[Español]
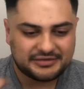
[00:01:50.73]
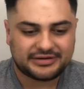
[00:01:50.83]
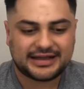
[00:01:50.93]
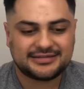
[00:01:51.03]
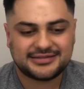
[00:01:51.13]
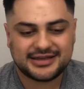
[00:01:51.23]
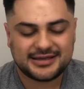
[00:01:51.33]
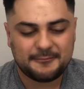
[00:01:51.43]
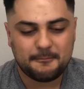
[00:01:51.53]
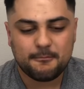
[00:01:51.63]

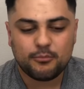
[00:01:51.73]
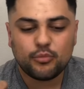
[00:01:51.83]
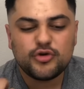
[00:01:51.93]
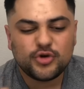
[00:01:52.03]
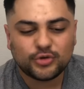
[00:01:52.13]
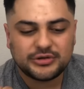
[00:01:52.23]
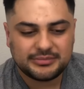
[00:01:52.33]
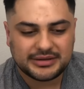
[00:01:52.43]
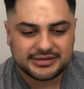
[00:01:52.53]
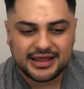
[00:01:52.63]
Fragancia muy
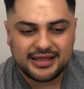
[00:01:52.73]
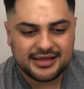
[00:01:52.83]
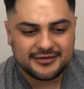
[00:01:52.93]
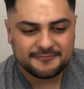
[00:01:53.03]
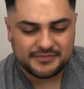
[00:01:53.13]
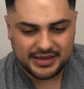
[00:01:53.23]
condimentada